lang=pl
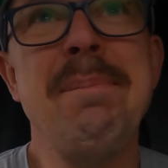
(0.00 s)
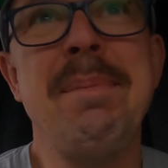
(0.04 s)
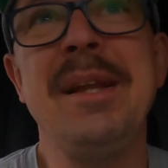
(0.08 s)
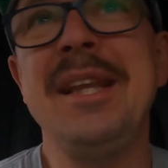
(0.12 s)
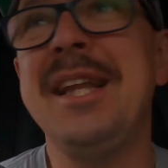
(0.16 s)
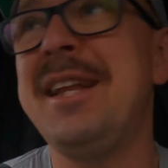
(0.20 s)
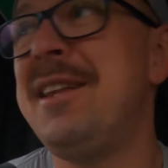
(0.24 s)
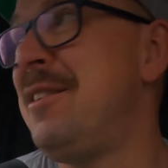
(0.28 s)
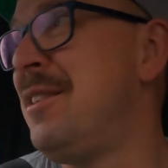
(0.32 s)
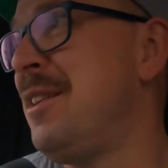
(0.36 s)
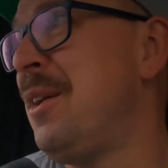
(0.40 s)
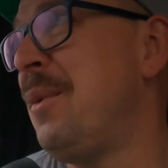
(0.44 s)
Ma
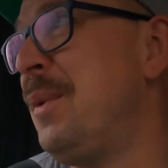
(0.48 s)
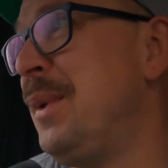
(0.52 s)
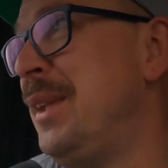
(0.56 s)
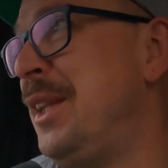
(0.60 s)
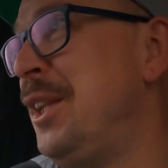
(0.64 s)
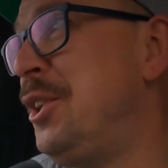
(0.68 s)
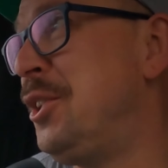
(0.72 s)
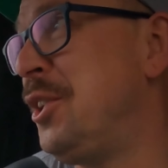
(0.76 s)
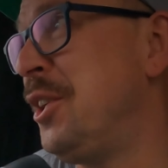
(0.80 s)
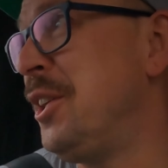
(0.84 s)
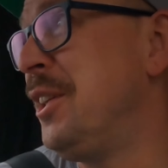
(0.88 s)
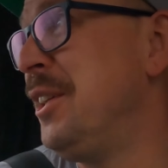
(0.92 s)
padać cały
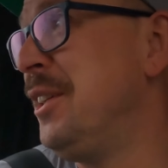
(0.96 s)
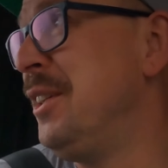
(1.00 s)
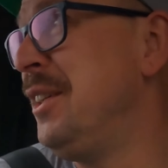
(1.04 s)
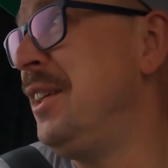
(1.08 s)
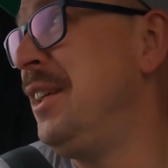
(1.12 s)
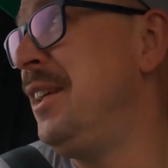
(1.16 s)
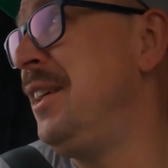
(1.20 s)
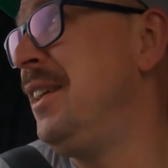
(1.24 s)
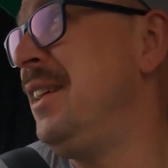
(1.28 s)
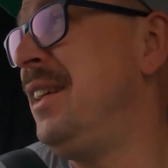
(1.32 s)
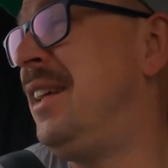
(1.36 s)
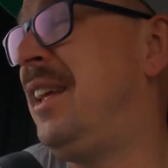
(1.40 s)
tydzień.
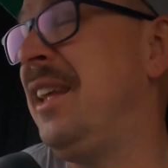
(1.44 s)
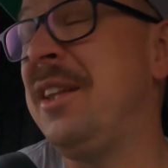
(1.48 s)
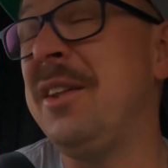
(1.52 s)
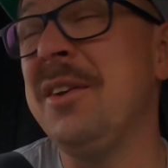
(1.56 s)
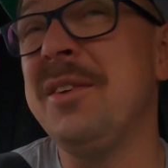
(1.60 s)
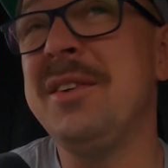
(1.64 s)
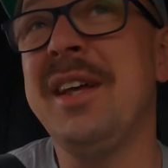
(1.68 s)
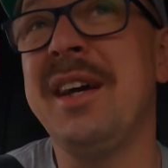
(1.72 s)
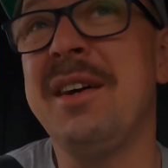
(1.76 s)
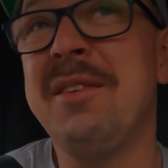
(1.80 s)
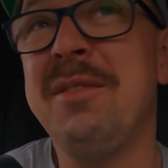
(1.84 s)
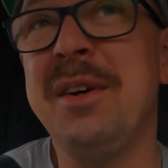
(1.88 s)
I
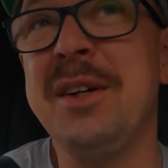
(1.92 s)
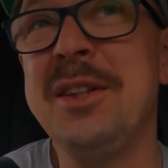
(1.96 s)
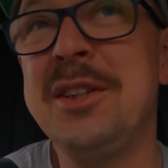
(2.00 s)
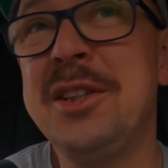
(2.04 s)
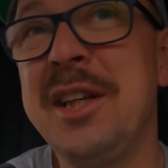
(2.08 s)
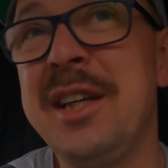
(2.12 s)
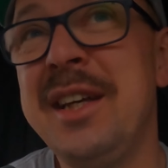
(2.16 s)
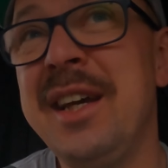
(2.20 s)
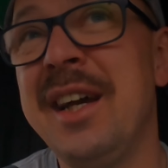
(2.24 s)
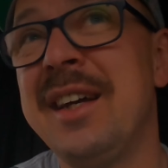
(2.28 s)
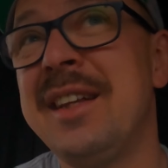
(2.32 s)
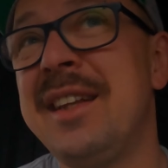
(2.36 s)
to tak
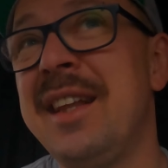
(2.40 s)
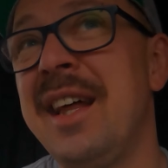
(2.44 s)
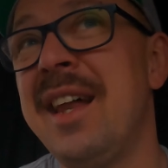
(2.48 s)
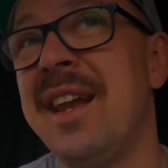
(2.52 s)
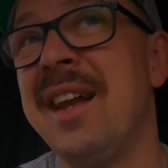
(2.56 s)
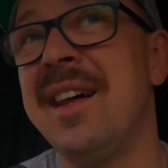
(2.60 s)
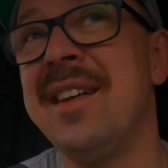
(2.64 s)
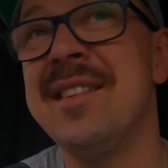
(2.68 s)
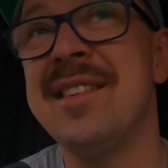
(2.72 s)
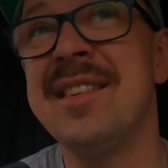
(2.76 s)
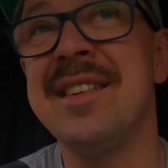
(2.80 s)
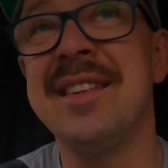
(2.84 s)
właśnie jak
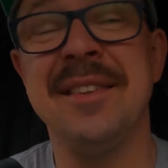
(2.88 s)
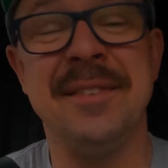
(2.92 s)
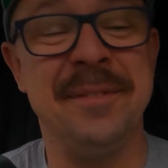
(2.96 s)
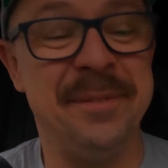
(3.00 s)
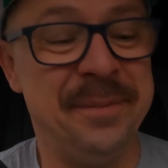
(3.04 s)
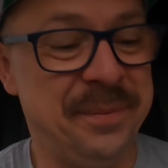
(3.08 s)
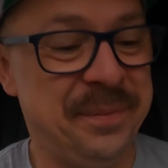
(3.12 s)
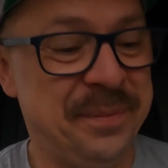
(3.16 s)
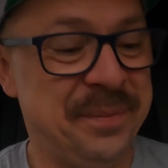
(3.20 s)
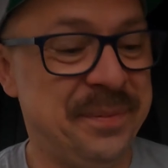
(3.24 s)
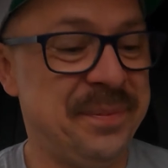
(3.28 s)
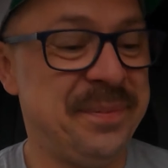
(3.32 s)
teraz.
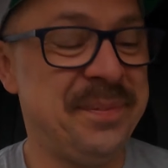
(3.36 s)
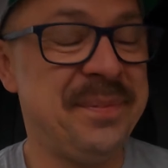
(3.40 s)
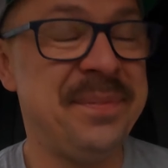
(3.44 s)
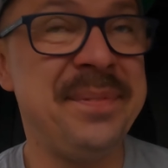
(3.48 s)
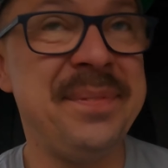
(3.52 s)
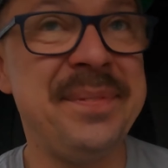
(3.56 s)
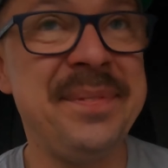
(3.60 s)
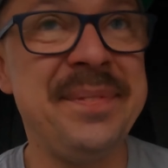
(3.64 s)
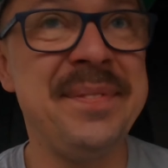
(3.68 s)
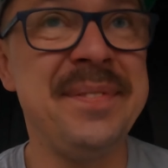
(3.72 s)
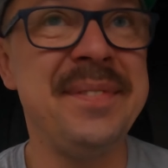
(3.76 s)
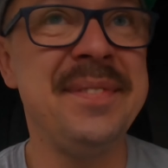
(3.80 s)

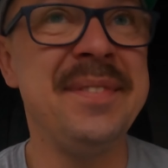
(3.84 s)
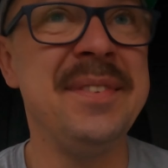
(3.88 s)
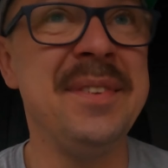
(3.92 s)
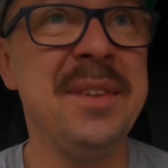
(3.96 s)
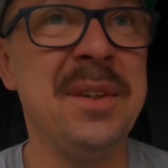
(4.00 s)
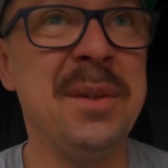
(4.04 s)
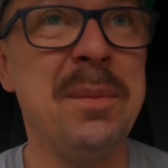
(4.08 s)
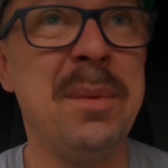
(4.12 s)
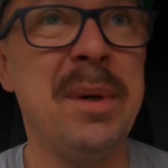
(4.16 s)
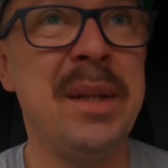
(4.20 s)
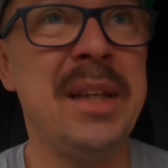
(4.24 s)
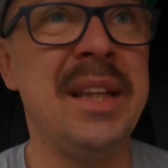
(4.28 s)

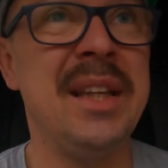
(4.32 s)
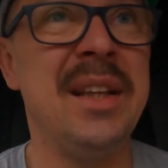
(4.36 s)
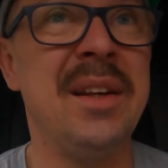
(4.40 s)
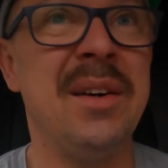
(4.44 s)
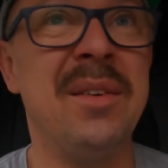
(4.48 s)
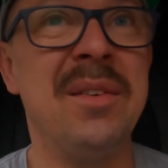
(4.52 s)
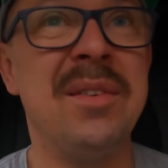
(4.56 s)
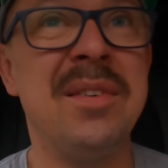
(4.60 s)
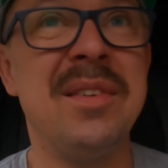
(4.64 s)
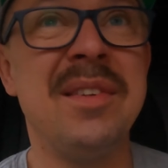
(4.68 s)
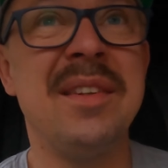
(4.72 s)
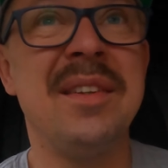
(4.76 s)
Nobody
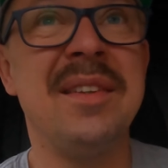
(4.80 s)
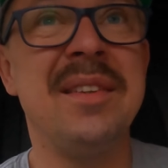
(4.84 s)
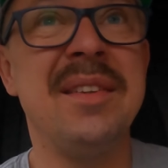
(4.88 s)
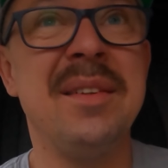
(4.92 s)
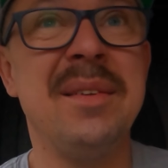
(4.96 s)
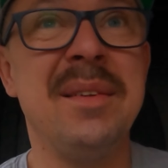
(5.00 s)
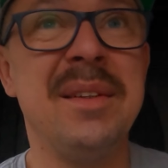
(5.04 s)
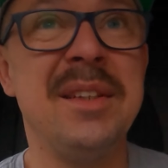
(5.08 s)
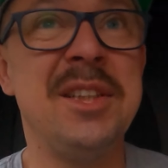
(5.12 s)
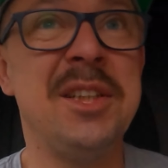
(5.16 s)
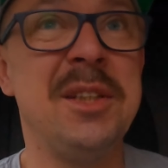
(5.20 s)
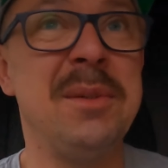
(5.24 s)
knows.
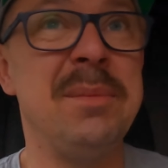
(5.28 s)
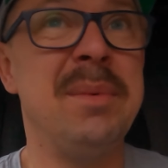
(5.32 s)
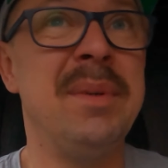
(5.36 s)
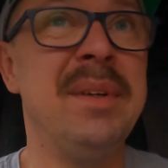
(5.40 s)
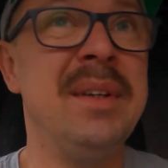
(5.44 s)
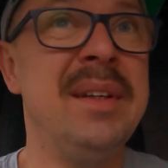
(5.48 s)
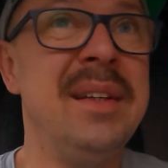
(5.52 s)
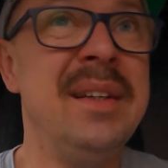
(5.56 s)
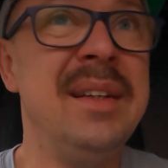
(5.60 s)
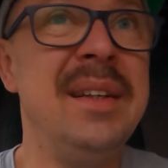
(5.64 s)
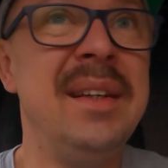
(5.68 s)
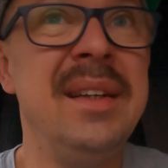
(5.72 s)

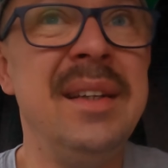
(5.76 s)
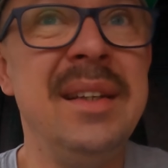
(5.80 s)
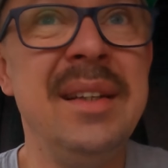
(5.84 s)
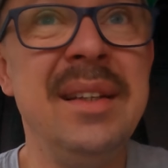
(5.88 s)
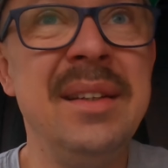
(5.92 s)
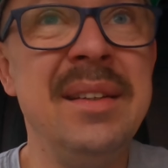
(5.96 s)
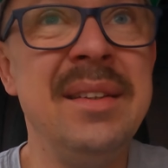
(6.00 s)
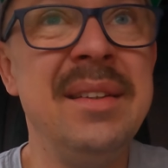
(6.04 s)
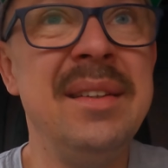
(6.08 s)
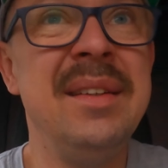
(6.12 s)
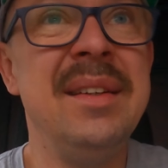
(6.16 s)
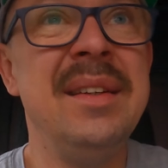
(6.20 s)
Zobaczymy.
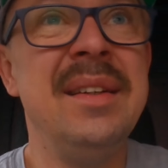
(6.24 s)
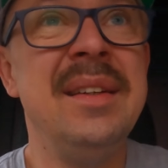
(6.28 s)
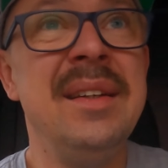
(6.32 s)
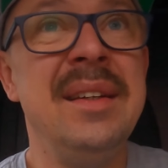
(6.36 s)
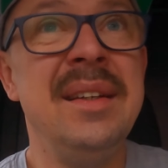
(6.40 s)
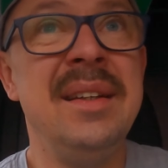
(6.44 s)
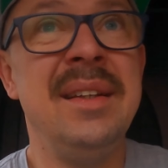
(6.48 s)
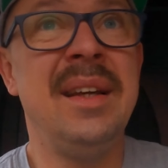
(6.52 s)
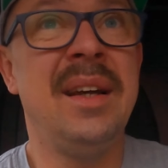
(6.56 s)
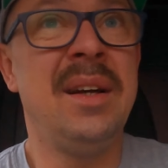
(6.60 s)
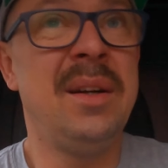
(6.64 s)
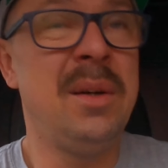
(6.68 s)

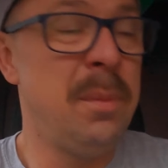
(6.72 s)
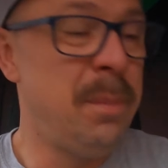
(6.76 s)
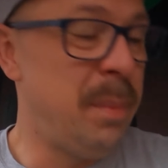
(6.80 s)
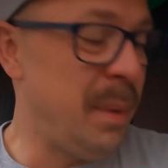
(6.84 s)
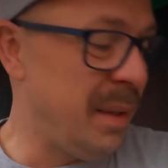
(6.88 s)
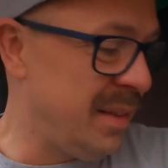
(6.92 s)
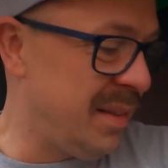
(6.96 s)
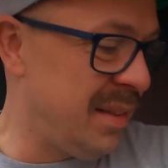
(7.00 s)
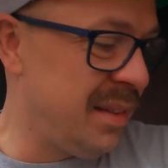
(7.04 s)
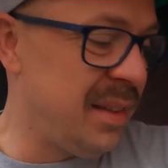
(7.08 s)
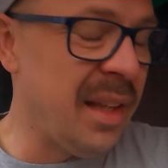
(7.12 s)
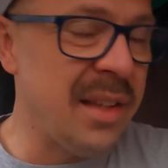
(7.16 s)
Jak
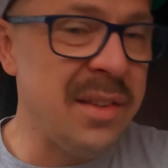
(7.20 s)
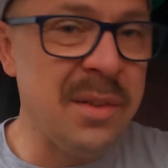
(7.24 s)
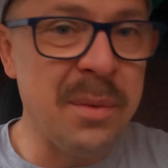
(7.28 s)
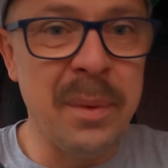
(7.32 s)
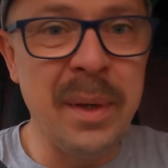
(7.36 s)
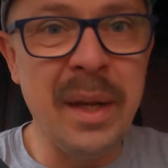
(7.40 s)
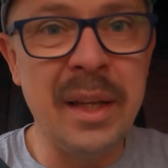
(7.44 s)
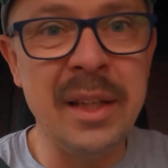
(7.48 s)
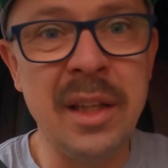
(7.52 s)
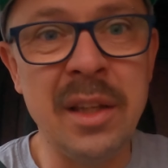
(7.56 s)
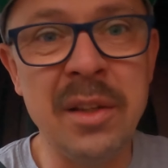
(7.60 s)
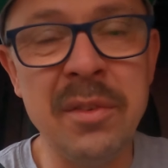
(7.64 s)
chłopacy
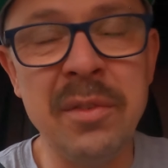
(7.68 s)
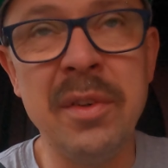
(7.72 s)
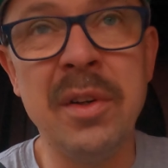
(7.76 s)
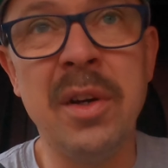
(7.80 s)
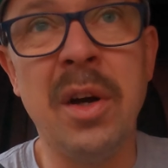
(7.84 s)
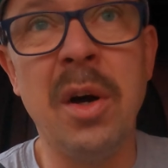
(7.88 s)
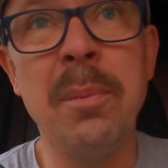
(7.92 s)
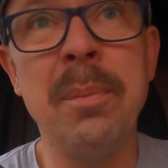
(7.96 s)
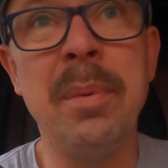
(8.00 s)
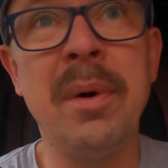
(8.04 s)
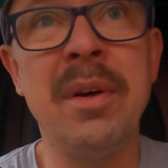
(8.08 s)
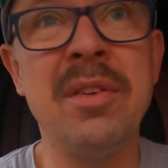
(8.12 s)
dadzą radę to
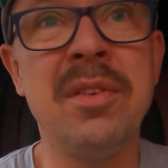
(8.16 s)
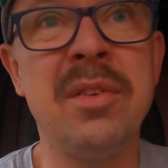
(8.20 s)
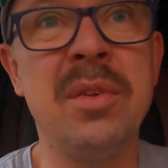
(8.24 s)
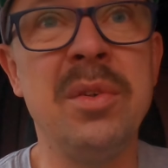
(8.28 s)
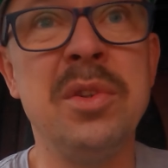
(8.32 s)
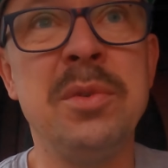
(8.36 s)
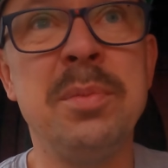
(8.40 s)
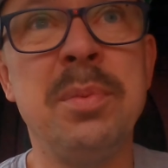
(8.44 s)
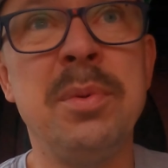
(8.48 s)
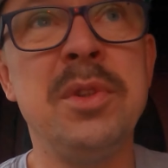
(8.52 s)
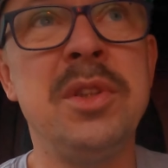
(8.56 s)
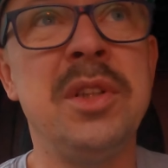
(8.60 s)
wykopać,
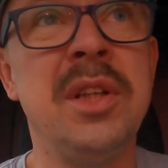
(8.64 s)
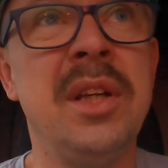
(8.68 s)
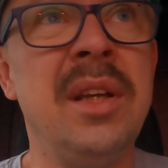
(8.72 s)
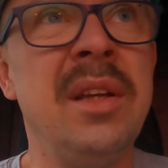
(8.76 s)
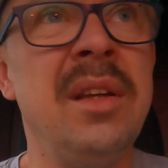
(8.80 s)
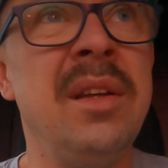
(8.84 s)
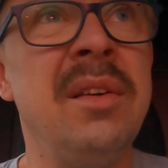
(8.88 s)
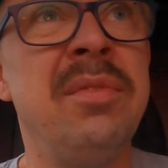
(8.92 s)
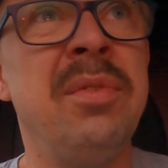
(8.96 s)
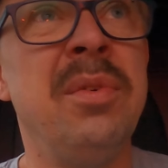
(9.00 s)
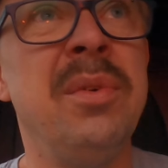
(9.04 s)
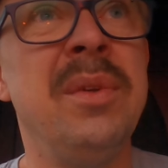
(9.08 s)
to już
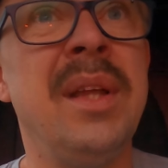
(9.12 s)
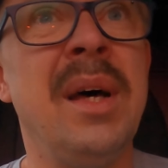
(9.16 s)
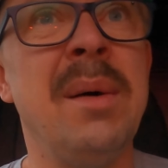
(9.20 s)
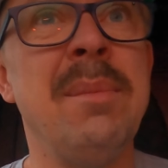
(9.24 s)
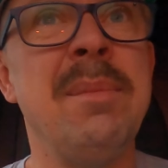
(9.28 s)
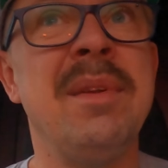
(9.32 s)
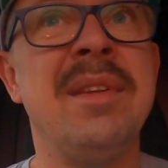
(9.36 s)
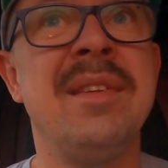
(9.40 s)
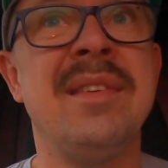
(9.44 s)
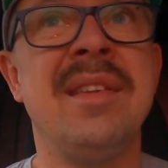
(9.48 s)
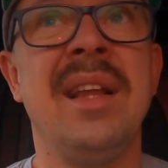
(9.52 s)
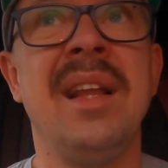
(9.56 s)
później
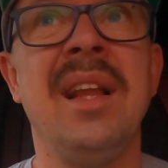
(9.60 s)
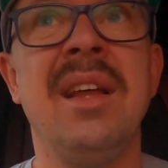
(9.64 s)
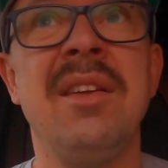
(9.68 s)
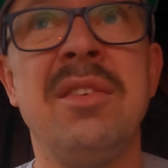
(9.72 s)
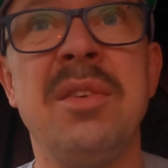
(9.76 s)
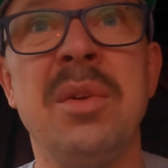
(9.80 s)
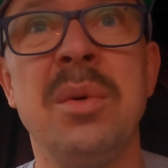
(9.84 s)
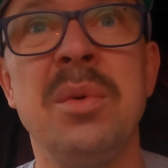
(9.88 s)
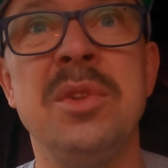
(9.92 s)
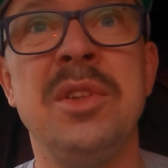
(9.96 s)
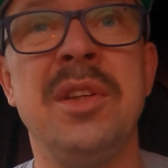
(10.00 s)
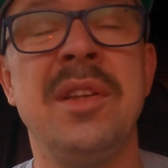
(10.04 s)
fundament
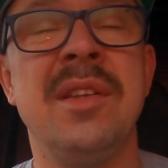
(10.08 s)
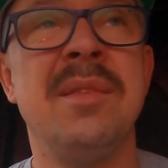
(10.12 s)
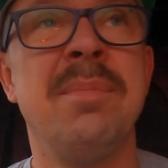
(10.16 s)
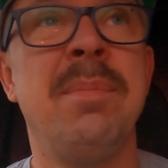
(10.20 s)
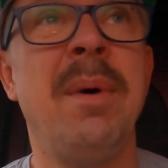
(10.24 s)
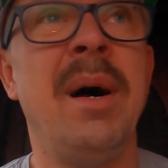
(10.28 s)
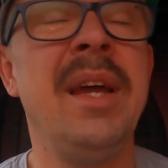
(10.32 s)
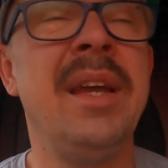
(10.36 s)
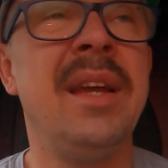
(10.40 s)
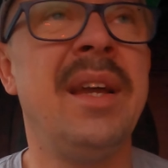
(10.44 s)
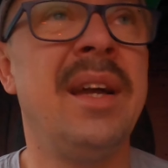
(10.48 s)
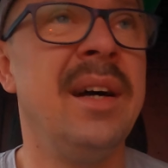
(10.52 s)
zalać, to już
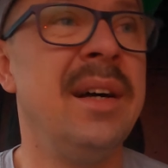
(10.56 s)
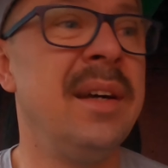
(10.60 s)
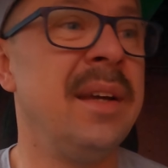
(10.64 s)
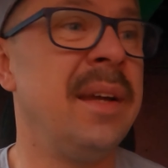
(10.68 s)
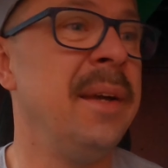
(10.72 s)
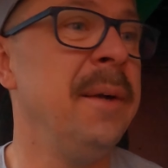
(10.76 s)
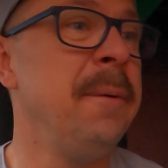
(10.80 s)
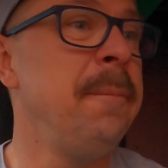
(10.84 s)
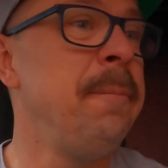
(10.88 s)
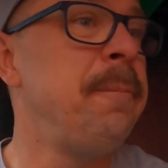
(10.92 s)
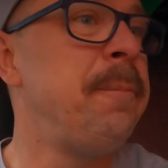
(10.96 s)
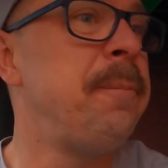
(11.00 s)
jest bajka,
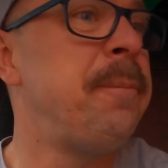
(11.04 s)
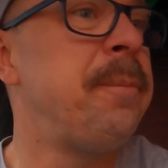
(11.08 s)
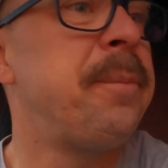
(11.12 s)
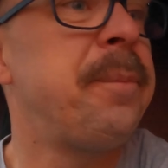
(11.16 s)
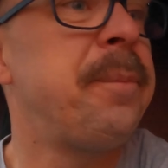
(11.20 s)
nie?